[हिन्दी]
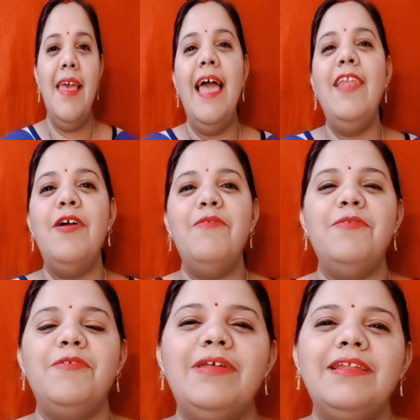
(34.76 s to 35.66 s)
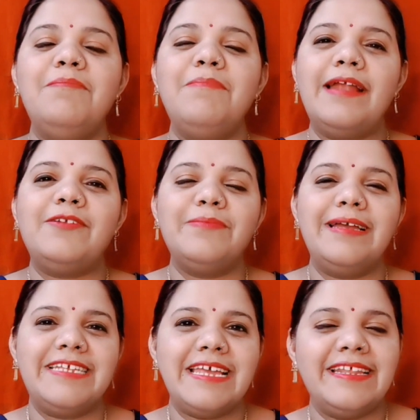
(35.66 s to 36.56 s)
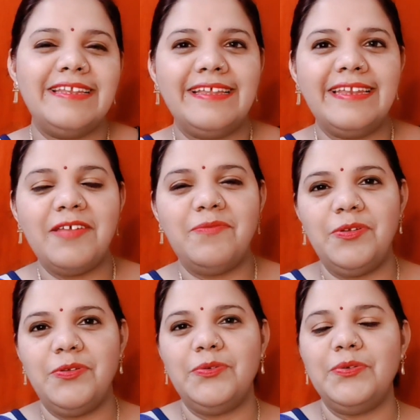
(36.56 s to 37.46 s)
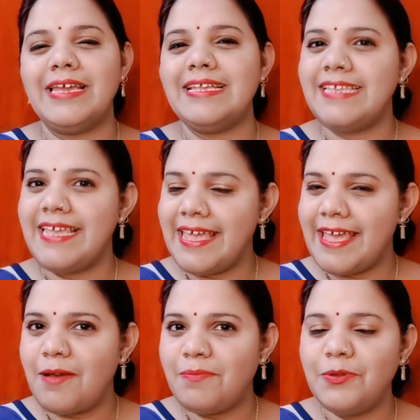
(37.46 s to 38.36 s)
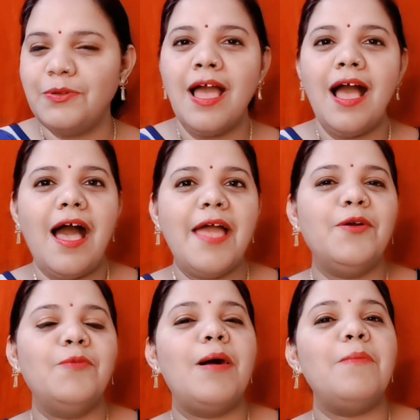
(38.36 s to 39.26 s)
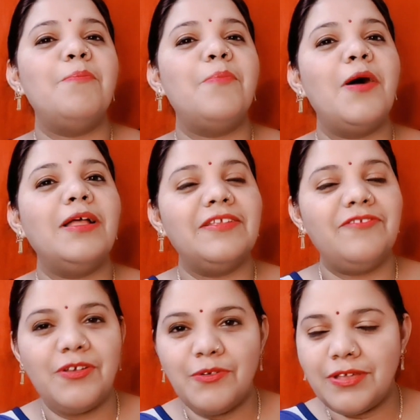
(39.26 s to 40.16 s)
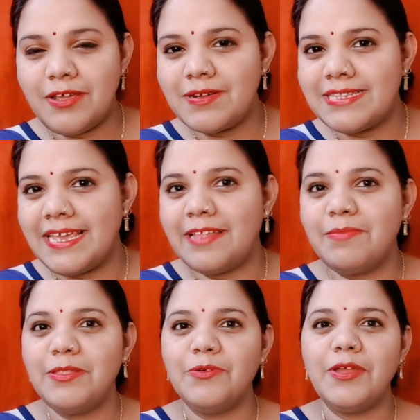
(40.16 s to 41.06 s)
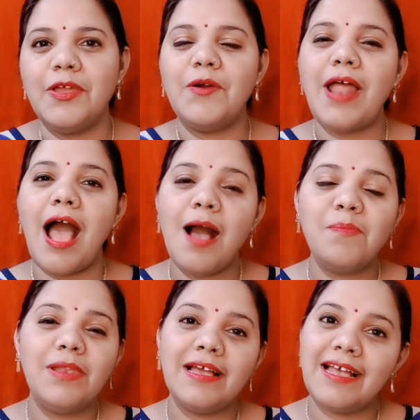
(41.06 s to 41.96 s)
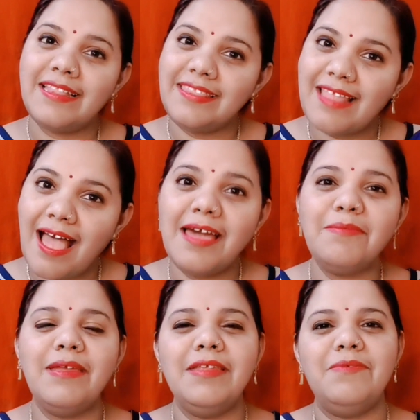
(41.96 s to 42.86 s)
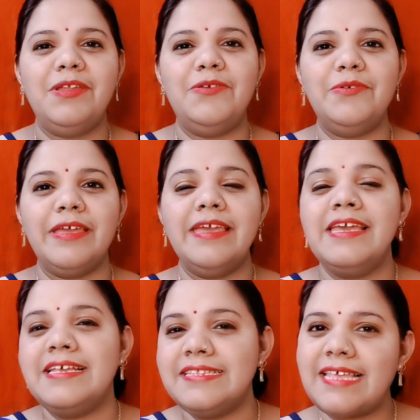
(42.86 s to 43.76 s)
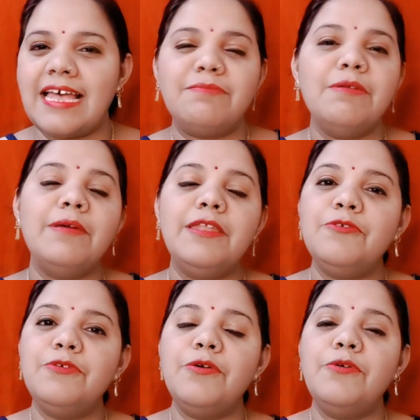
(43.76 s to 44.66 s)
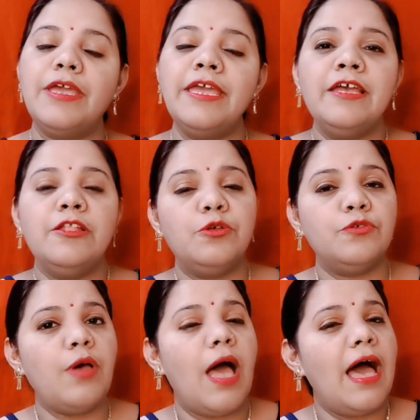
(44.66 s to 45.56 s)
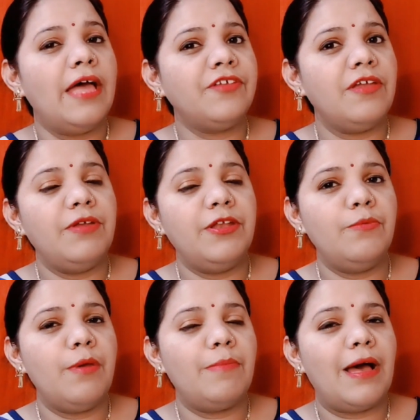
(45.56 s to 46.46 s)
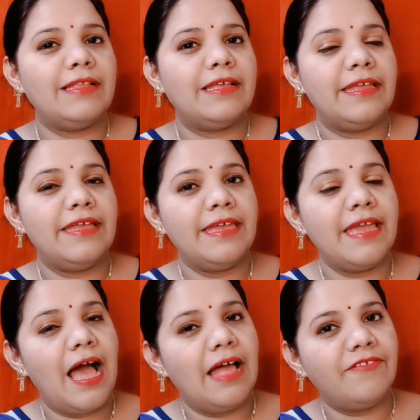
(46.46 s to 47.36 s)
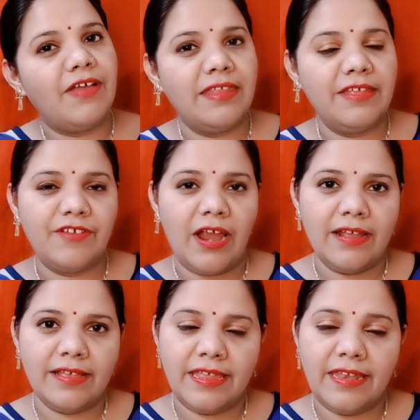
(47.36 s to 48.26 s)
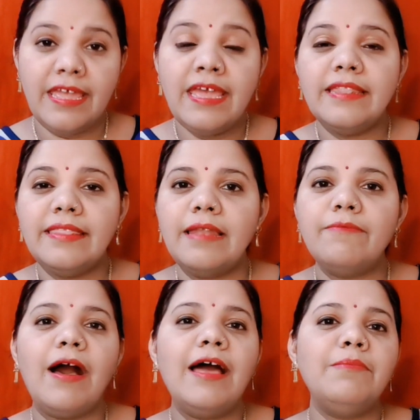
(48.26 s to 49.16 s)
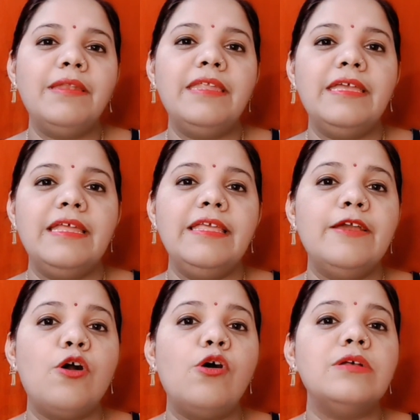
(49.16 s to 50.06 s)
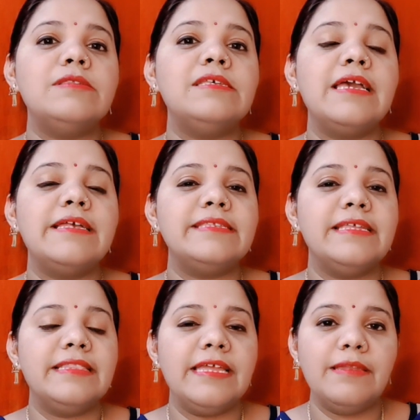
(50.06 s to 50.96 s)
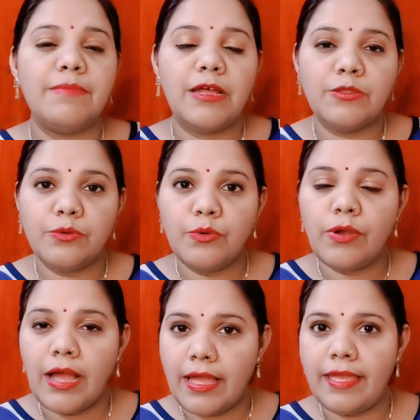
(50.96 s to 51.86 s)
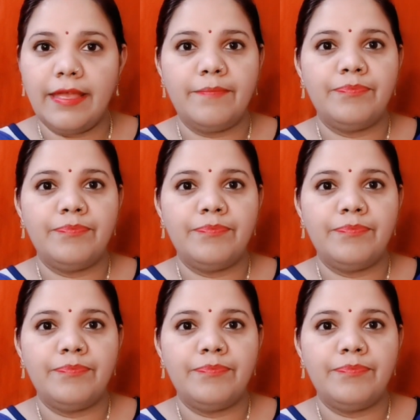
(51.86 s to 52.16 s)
हेलो एवरीवन वेलकम बैक टू माय चैनल रियल लाइफ विद टुकू कैसे हैं आप लोग आई होप आप बहुत अच्छे होंगे और सेहतमंद होंगे और आप लगातार मेरी वीडियो के साथ भी बने हुए होंगे दोस्तों आज के वीडियो में हम बात करेंगे कि आचार्य चाणक्य ने धनवान बनने के लिए कौन सी ऐसी तीन बातों को कहा है